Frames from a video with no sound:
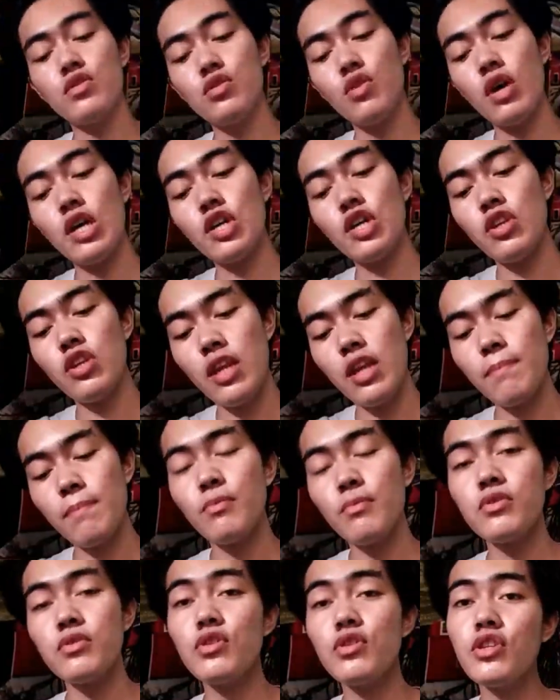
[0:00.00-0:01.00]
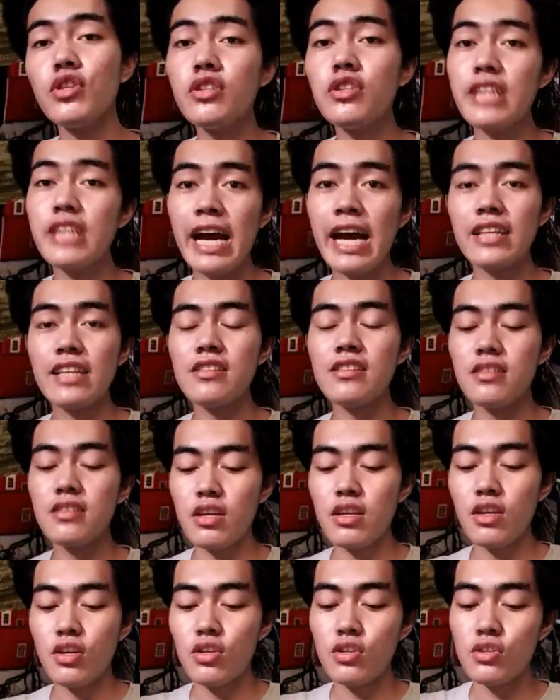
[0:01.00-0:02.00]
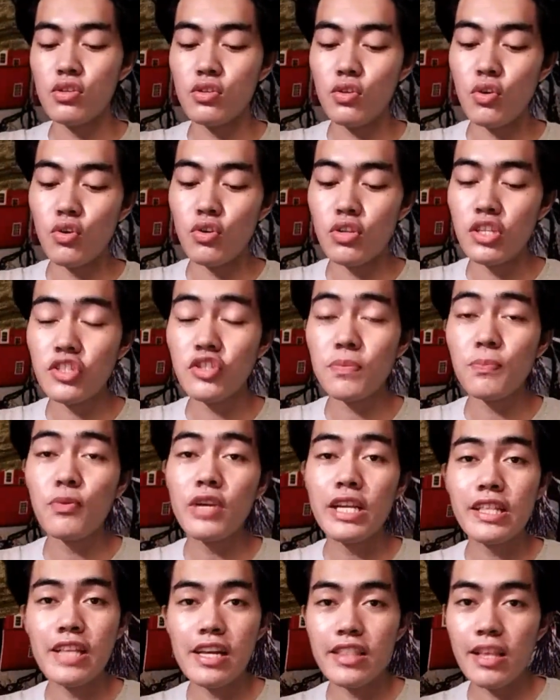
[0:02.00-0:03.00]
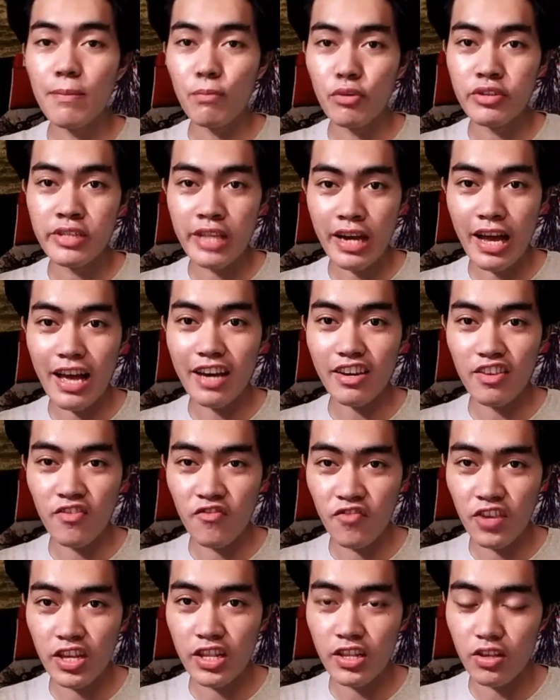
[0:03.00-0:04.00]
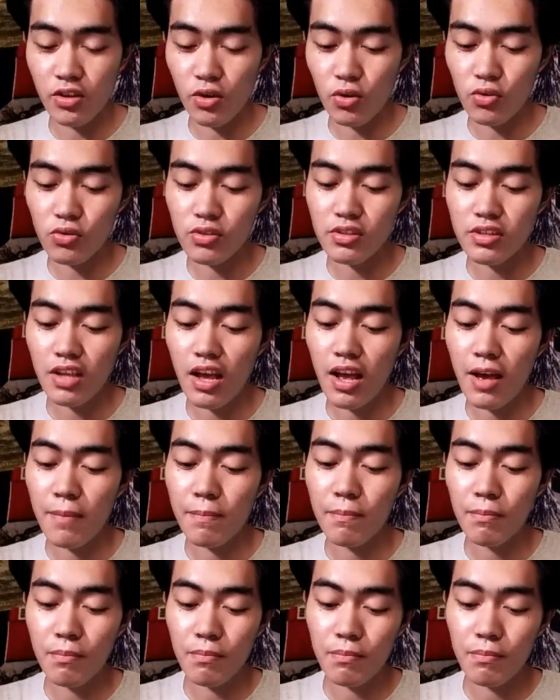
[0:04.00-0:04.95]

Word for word: So, ayun lang. So, yun guys. So, dito po nagtatapos ang aking video sa